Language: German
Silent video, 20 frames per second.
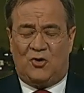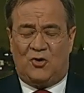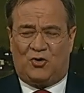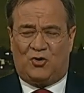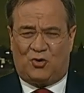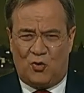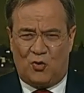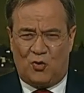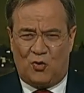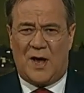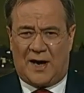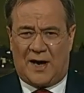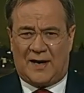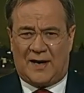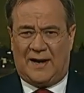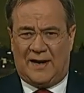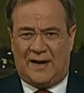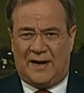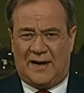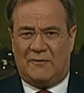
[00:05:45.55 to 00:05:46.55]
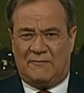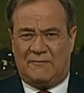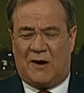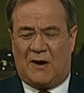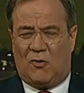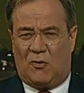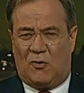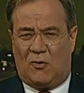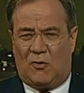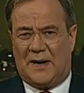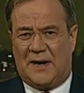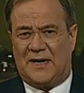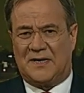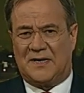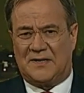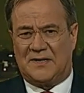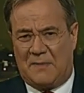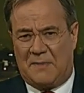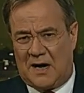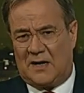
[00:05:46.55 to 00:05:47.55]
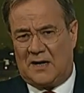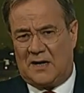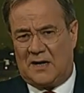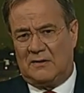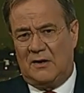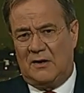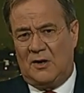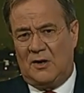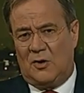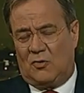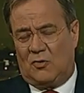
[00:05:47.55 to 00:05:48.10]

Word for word: schon erklären, warum man das macht.